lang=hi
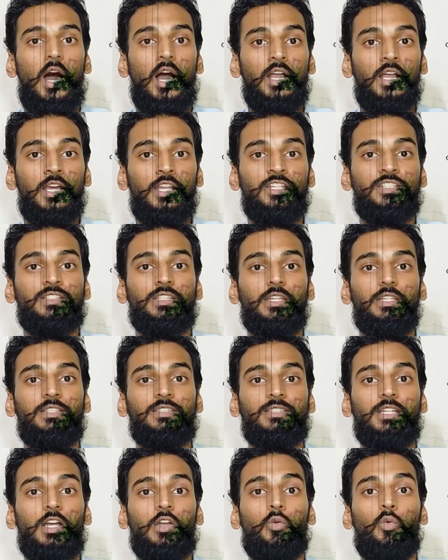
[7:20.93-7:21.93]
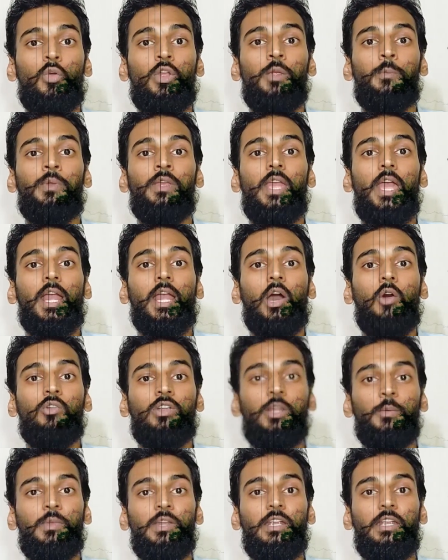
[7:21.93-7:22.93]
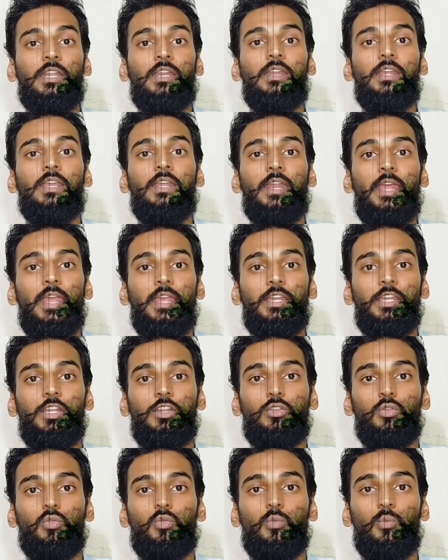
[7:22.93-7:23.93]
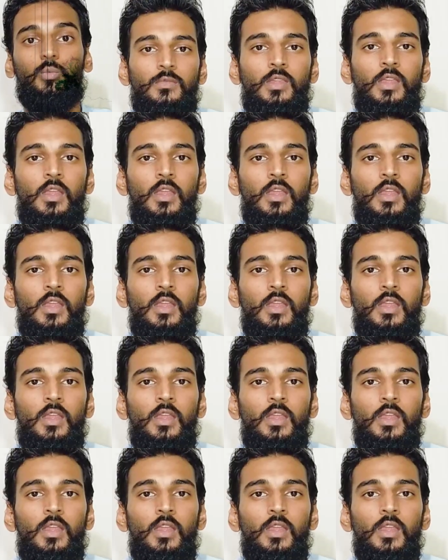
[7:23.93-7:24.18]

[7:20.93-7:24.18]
अगर इस, इसका कोई भी अकाउंटेबिलिटी नहीं रहेगी तो